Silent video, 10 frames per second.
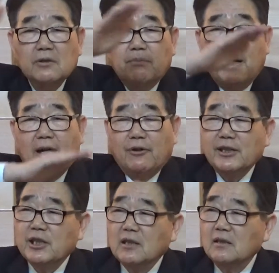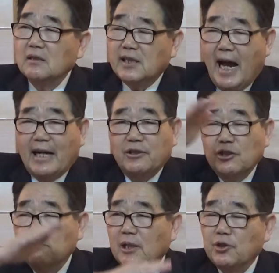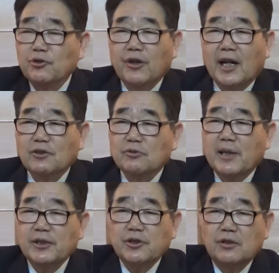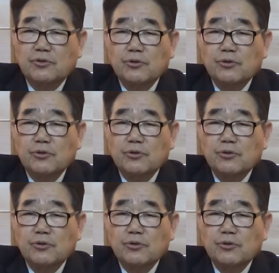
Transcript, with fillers: 마약 환자들 장녀들만 전도해가지고 말이죠.